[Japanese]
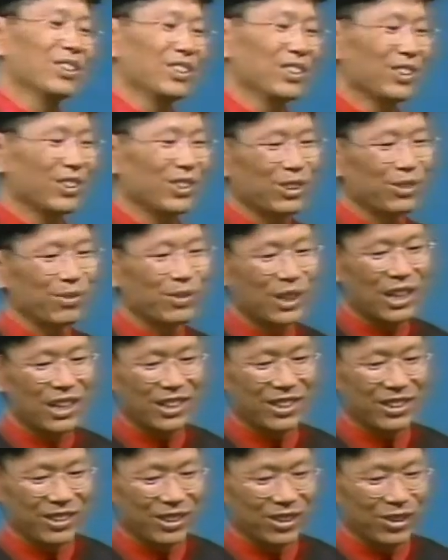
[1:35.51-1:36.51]
えー、今、
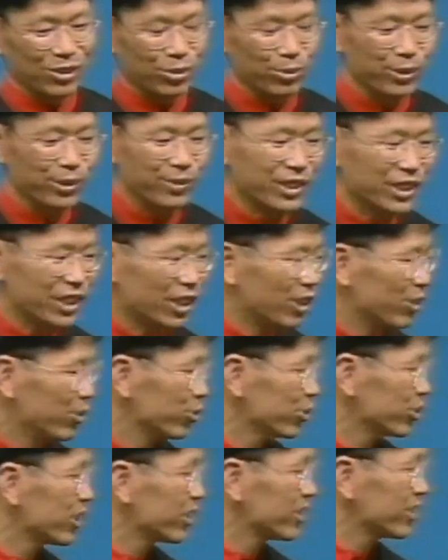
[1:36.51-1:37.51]
えー、坪山さんが
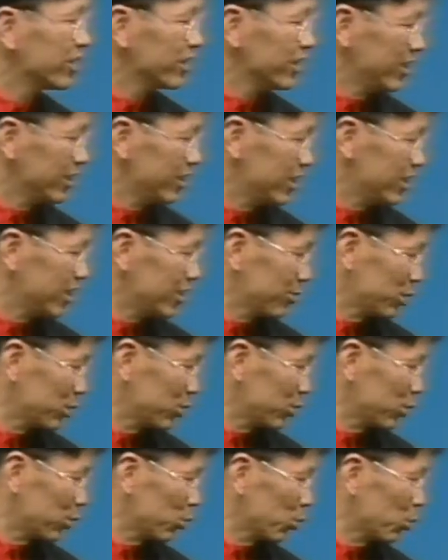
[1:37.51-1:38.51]
お歌になりまし
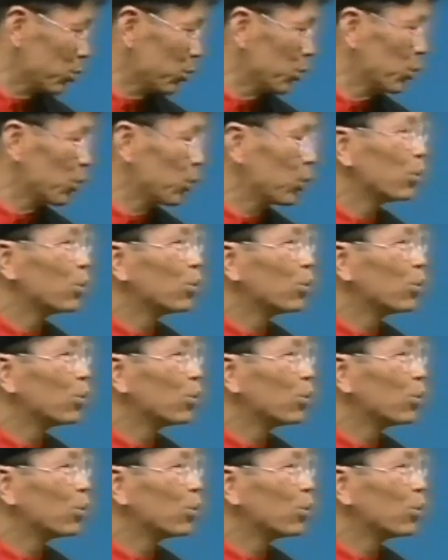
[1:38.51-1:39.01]
たけどこの